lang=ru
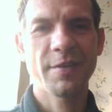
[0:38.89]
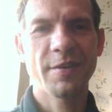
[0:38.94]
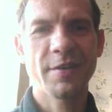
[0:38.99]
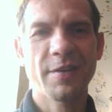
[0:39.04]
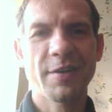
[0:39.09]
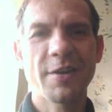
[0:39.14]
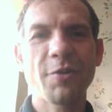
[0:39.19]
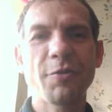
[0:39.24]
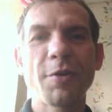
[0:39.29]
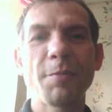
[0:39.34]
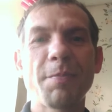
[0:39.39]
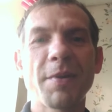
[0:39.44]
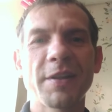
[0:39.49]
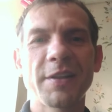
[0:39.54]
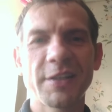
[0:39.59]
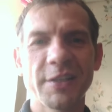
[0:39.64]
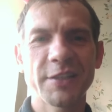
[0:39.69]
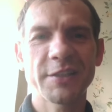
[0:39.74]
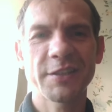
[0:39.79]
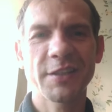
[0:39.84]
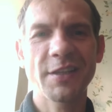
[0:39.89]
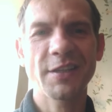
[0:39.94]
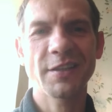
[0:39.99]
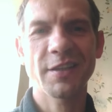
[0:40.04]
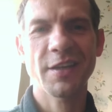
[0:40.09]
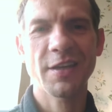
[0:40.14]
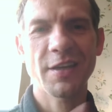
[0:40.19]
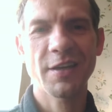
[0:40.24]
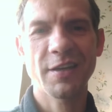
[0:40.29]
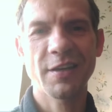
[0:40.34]
Какое
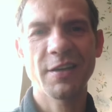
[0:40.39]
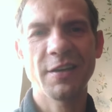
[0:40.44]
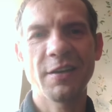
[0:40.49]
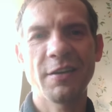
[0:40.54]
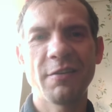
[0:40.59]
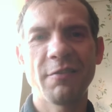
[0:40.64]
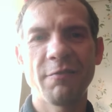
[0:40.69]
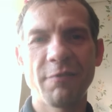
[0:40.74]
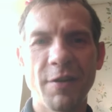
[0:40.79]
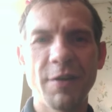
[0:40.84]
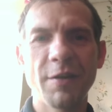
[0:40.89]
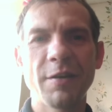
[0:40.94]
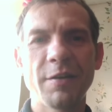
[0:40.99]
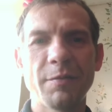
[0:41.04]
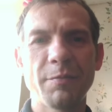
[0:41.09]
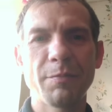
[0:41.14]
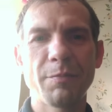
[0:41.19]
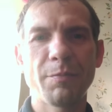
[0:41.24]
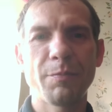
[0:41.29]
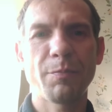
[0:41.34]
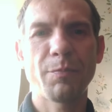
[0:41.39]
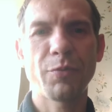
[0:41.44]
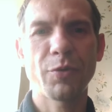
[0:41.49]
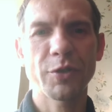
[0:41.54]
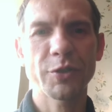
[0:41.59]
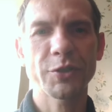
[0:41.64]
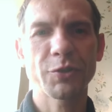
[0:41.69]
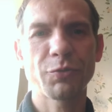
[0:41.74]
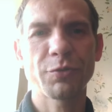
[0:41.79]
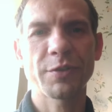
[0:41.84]
предложение, вы
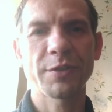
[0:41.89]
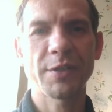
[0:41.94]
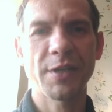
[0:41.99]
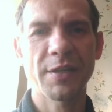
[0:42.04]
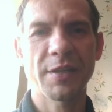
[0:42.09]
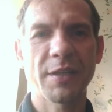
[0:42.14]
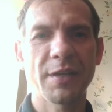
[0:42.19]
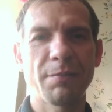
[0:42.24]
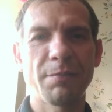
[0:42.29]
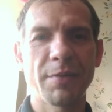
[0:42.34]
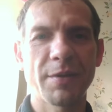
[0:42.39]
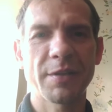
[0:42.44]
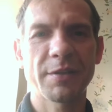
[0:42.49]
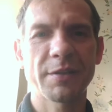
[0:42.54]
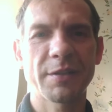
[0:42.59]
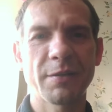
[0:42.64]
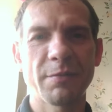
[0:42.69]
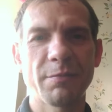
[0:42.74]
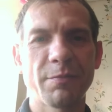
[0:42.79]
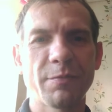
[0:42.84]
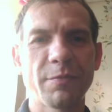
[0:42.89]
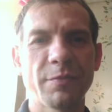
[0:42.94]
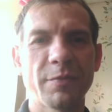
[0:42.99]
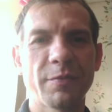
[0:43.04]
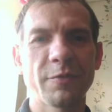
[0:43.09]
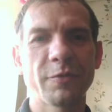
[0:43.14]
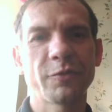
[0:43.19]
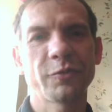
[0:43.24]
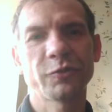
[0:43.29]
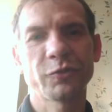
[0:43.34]
позже узнаете об этом.
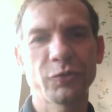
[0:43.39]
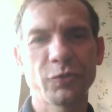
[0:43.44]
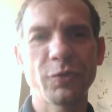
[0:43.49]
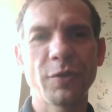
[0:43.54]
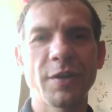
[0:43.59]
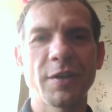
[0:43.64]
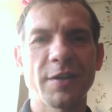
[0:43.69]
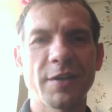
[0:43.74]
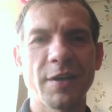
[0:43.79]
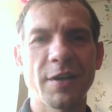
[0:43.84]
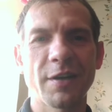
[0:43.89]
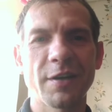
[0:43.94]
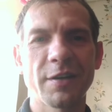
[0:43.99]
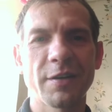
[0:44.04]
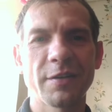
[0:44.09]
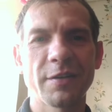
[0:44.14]
Что и как.